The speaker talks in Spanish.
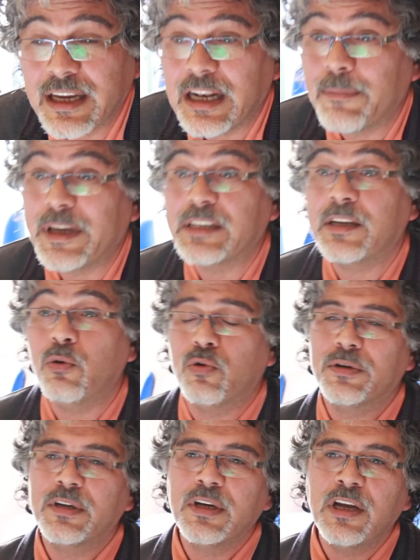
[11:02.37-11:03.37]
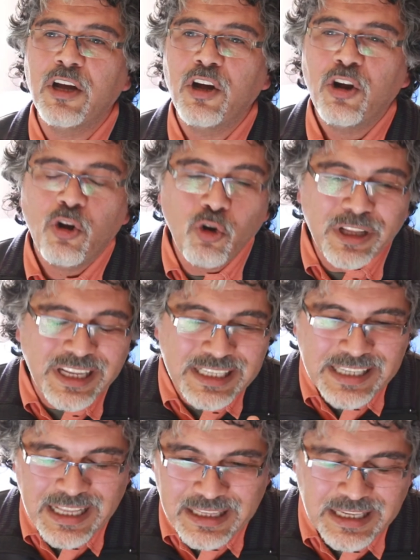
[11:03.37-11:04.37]
en la PSU. Lo
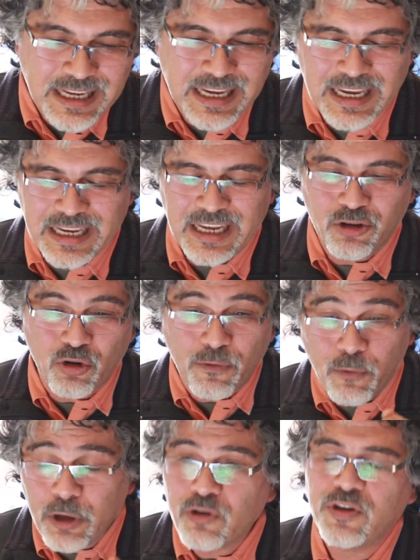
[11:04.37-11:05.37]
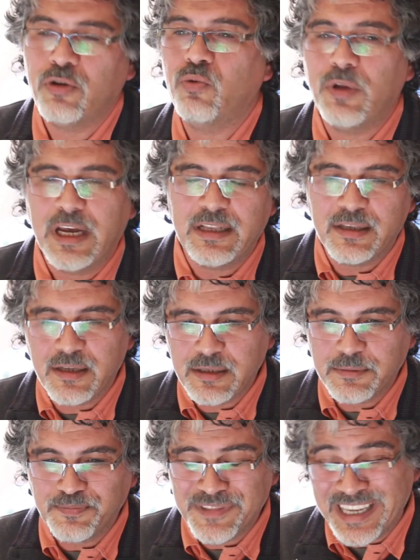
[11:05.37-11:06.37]
interesante es que estos buenos
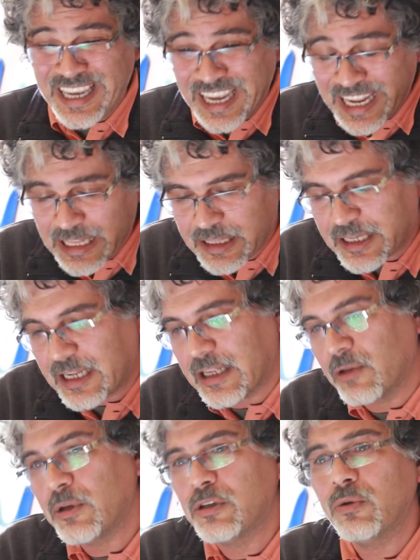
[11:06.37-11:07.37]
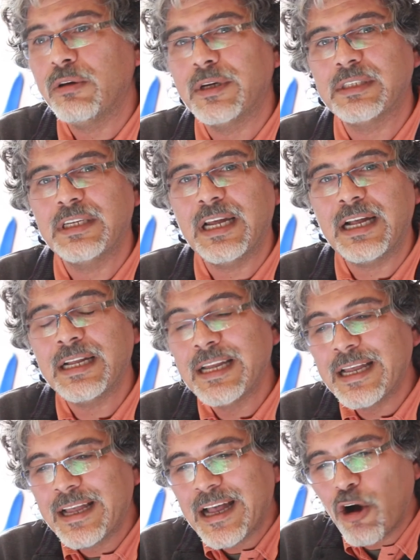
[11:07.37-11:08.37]
estudiantes que entran a nuestra universidad
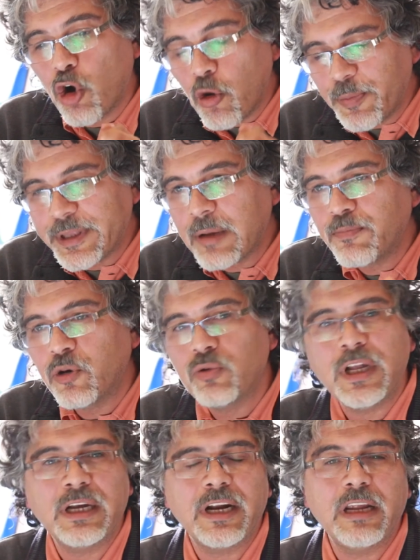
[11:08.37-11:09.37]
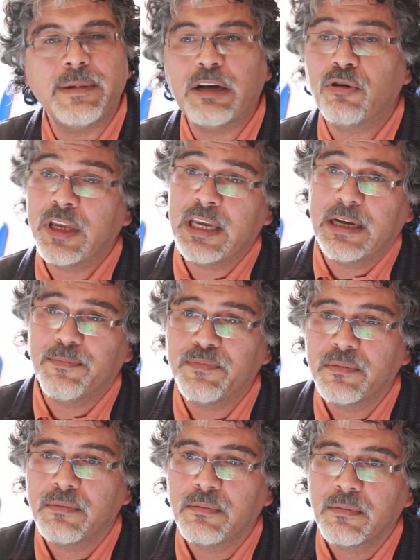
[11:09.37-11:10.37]
optan por una carrera de pedagogía.
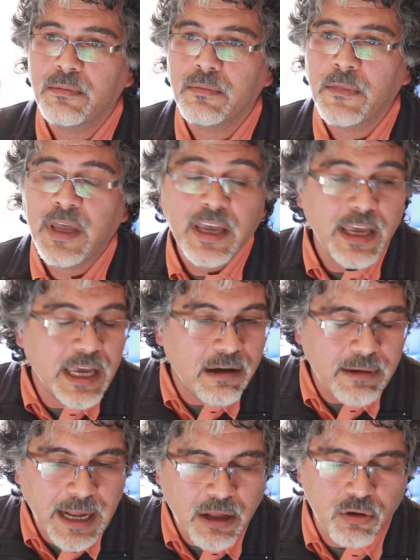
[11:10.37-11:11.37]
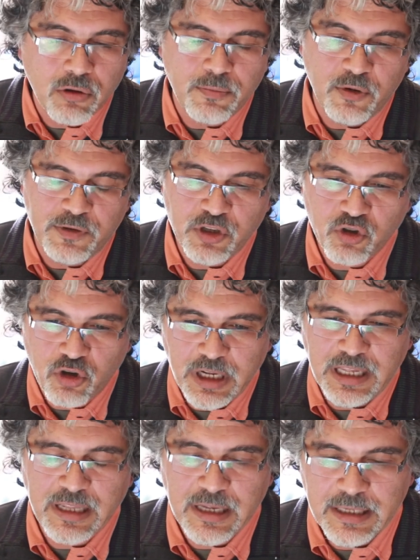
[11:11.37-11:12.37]
He hablado con
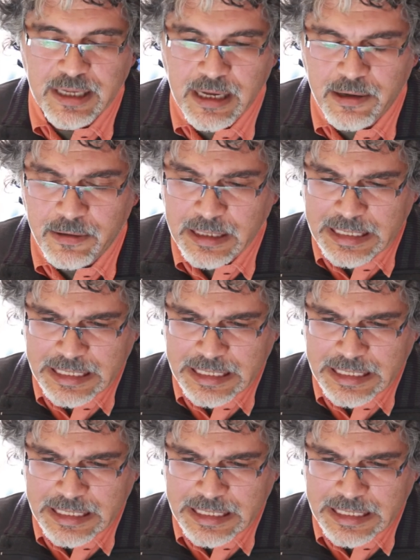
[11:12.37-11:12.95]
profesores de esta,